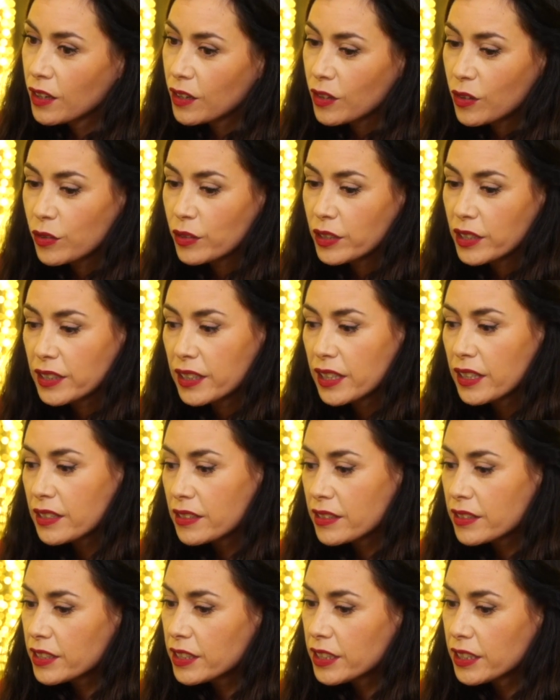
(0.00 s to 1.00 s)
les,
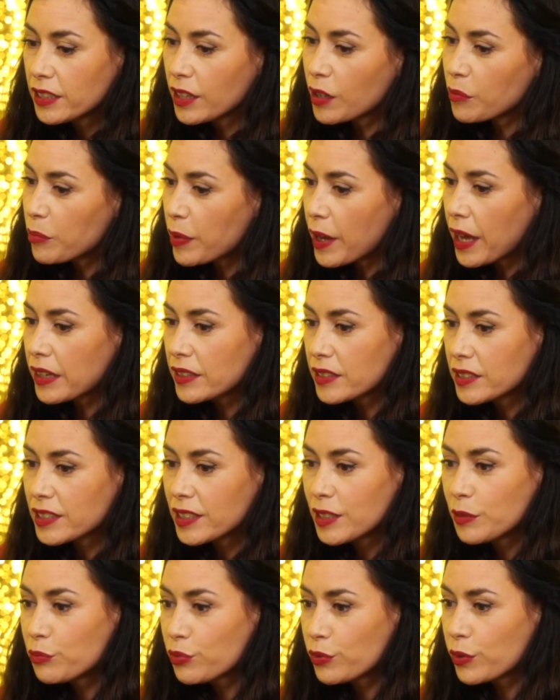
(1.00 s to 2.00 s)
dessine en
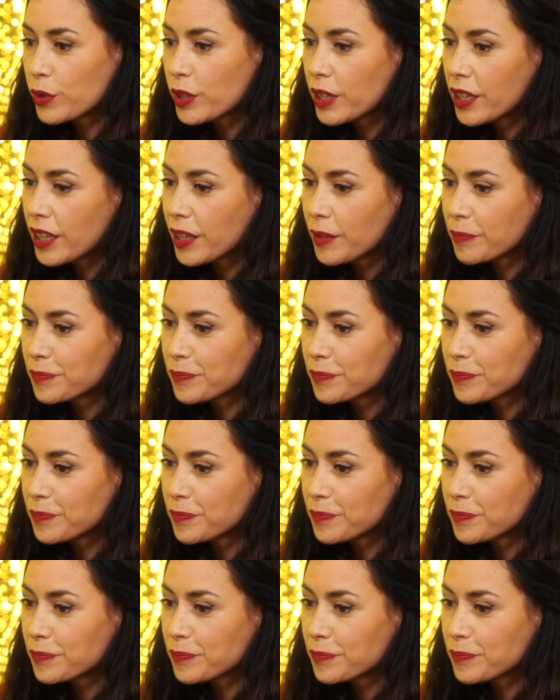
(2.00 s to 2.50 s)
partie pour les,